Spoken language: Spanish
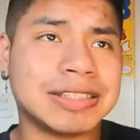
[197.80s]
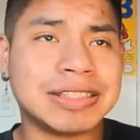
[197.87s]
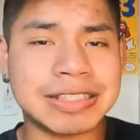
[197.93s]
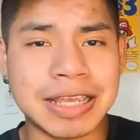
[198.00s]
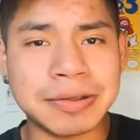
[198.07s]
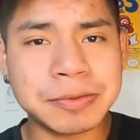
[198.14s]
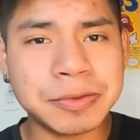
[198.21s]

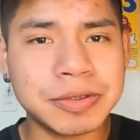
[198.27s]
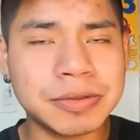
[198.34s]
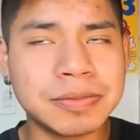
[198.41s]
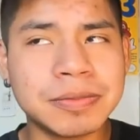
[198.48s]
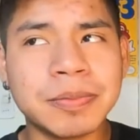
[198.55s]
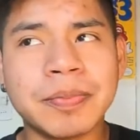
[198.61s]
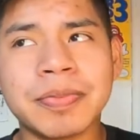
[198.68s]

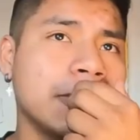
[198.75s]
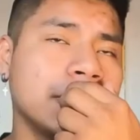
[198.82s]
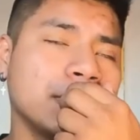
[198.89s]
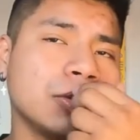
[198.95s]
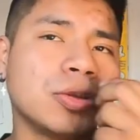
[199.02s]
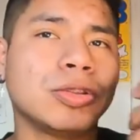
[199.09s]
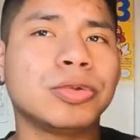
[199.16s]
Samsung,
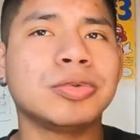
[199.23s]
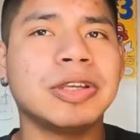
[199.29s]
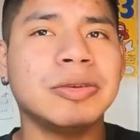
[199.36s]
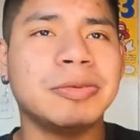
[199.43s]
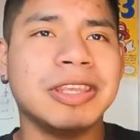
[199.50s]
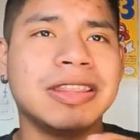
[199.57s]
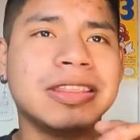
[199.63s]
pero no
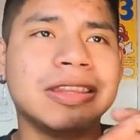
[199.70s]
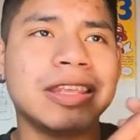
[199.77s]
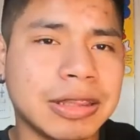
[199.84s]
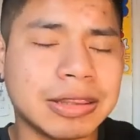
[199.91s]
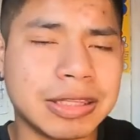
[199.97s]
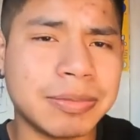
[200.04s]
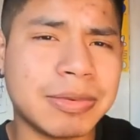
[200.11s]
estuve bien
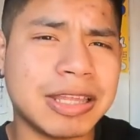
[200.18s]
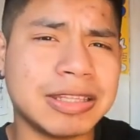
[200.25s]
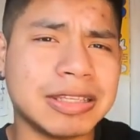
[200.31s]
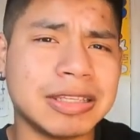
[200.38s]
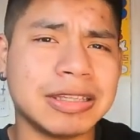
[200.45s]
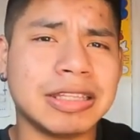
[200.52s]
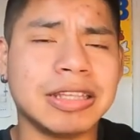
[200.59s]
el tema
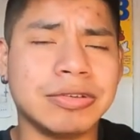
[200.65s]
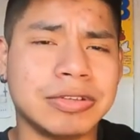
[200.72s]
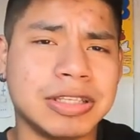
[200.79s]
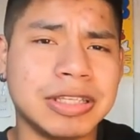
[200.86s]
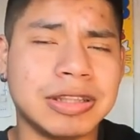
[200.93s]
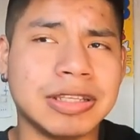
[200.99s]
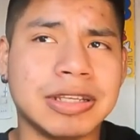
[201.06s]
de,
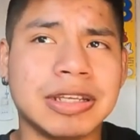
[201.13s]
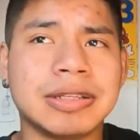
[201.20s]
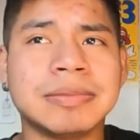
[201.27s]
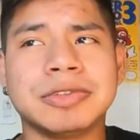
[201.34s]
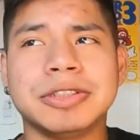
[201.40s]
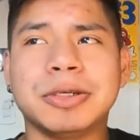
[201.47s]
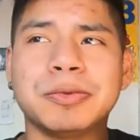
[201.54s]
logística.
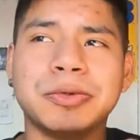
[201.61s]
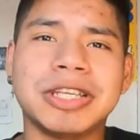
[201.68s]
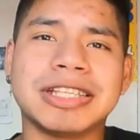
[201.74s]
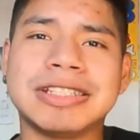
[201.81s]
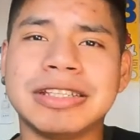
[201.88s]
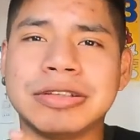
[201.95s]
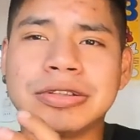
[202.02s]
Yo fui
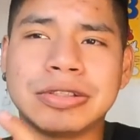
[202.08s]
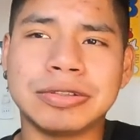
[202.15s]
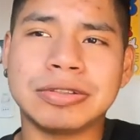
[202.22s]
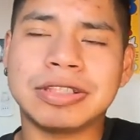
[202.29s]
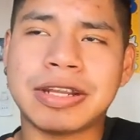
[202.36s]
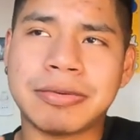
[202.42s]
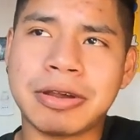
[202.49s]
a hacer
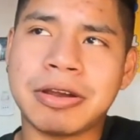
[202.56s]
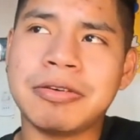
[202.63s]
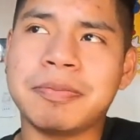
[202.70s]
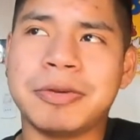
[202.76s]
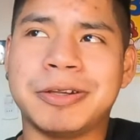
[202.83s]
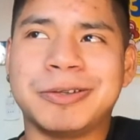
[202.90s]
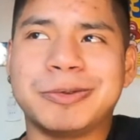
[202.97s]
otro
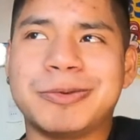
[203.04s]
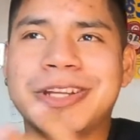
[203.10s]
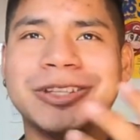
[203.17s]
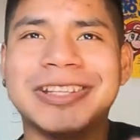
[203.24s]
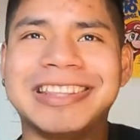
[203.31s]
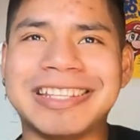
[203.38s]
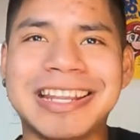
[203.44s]
trabajo, pero
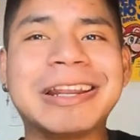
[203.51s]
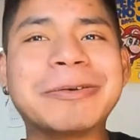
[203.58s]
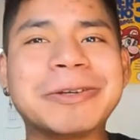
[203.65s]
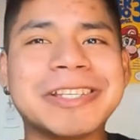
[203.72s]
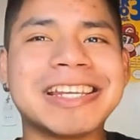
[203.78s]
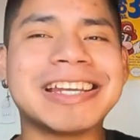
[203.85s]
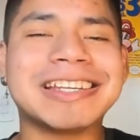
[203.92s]
cuando entré a la
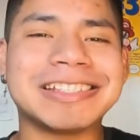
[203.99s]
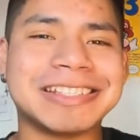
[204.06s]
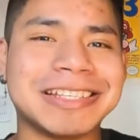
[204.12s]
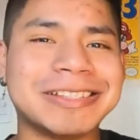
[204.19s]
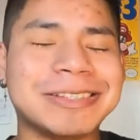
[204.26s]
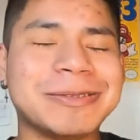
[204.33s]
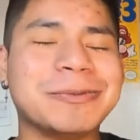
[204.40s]
bodega de
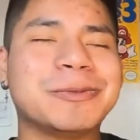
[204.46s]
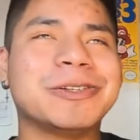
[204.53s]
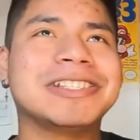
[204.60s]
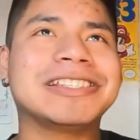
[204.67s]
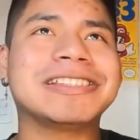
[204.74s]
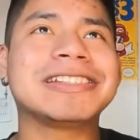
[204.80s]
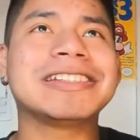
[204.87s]
Samsung,
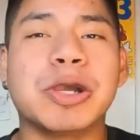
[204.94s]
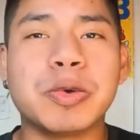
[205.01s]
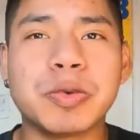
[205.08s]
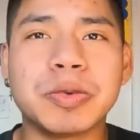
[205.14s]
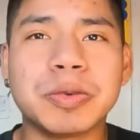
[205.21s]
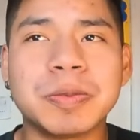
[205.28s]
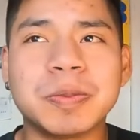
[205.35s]
pues es
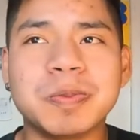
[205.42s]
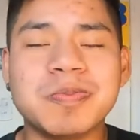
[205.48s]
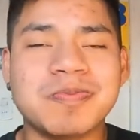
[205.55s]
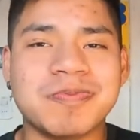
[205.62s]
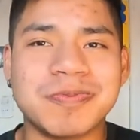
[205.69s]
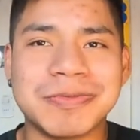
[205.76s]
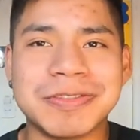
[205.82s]

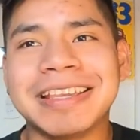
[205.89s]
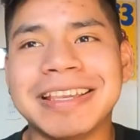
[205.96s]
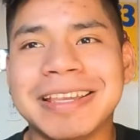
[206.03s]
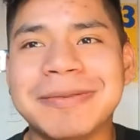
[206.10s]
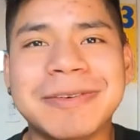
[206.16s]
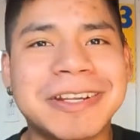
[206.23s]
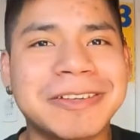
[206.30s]
un.
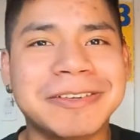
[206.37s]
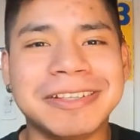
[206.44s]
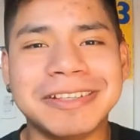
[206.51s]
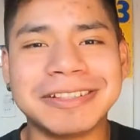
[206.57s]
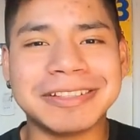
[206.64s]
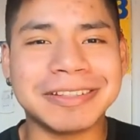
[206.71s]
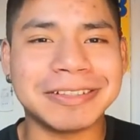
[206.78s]
Es
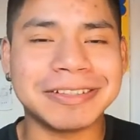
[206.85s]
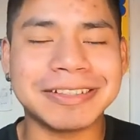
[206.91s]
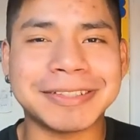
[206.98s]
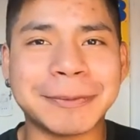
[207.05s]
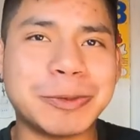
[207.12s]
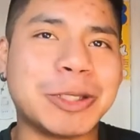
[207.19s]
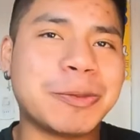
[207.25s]
maravilloso todo
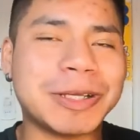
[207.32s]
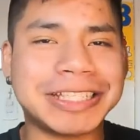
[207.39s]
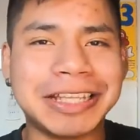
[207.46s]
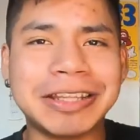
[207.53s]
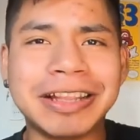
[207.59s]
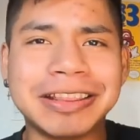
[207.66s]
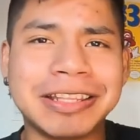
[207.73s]
eso. Bueno,
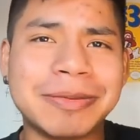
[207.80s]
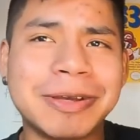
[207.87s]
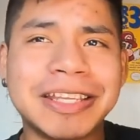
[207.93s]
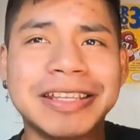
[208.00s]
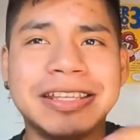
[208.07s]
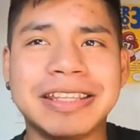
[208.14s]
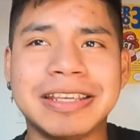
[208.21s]
pasando al
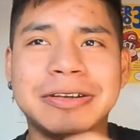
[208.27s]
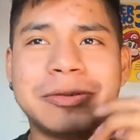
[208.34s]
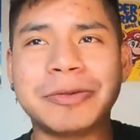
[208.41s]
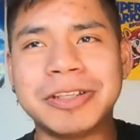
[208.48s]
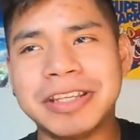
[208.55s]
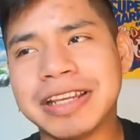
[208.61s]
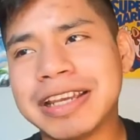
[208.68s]
tema de,
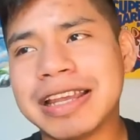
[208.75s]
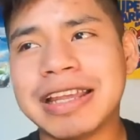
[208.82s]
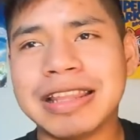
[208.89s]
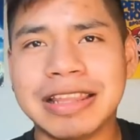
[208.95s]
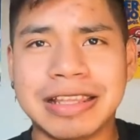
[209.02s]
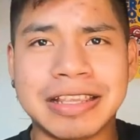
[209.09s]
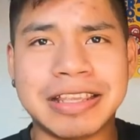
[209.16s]
cómo llegué
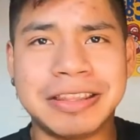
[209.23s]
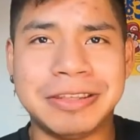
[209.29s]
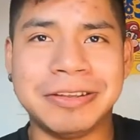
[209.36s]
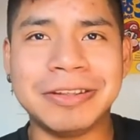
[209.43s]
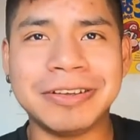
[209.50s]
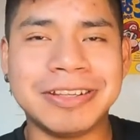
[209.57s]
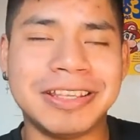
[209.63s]
al
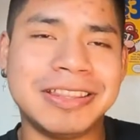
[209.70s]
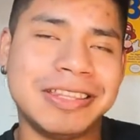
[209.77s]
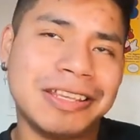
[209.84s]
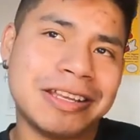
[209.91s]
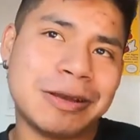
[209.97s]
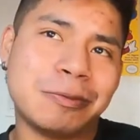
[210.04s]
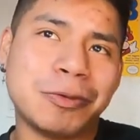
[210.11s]
gestión
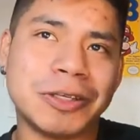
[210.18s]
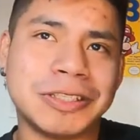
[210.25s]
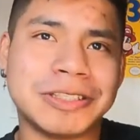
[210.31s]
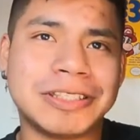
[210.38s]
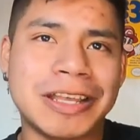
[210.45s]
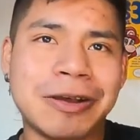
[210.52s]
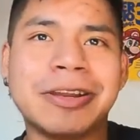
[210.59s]
logística,
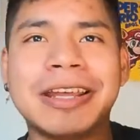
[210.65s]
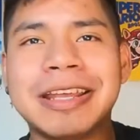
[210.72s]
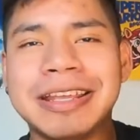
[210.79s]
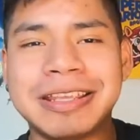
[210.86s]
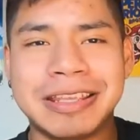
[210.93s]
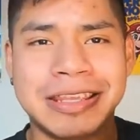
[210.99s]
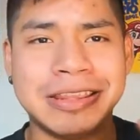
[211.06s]
pues
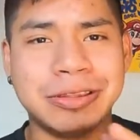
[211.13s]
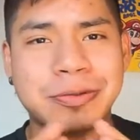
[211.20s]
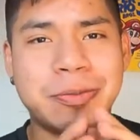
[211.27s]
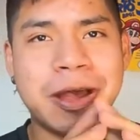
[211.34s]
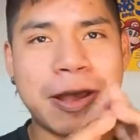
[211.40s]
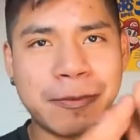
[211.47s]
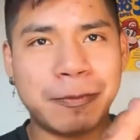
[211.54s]
ahora entro
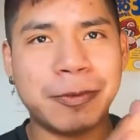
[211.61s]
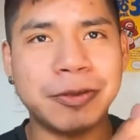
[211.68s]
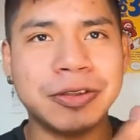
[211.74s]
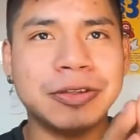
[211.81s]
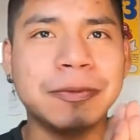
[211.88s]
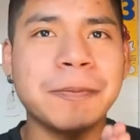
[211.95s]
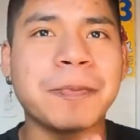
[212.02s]
más a
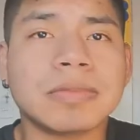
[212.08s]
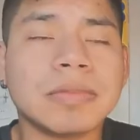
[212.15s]
fondo.